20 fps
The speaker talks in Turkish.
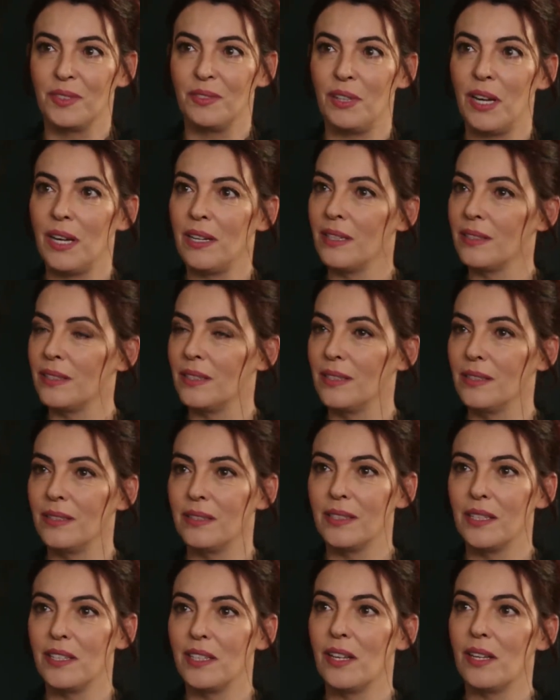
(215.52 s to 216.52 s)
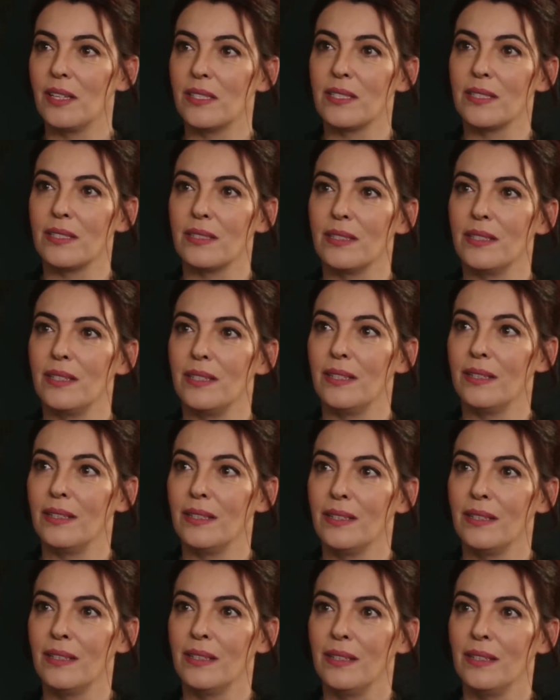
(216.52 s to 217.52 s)
Ferhat yanında kalsın diye
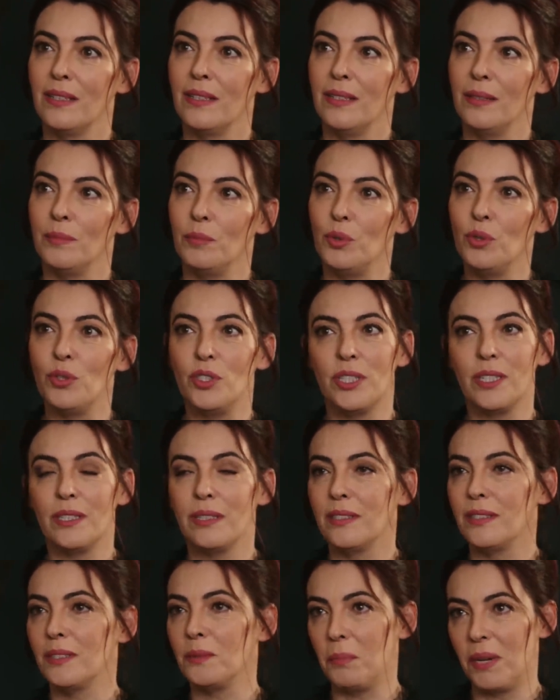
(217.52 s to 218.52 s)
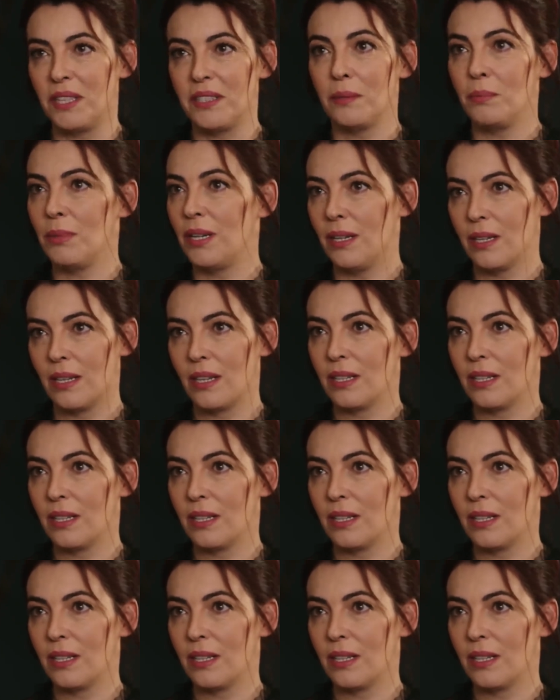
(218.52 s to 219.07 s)
bunca yıldır bana bile